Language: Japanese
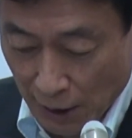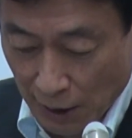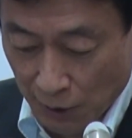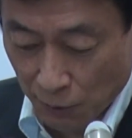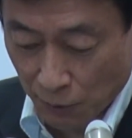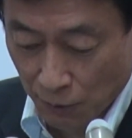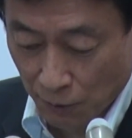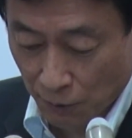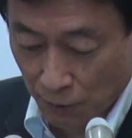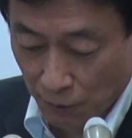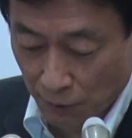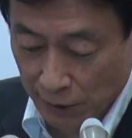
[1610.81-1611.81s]
あ
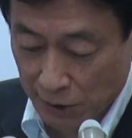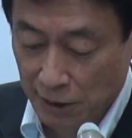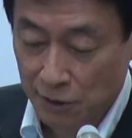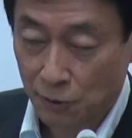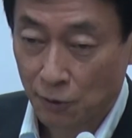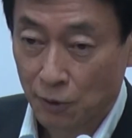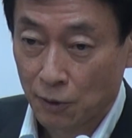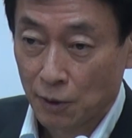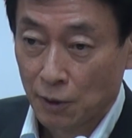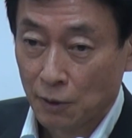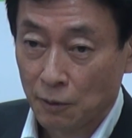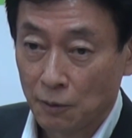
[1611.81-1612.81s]
の私たちの
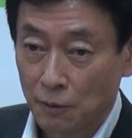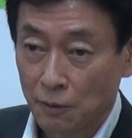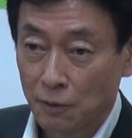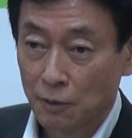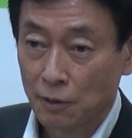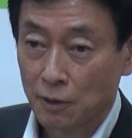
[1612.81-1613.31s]
公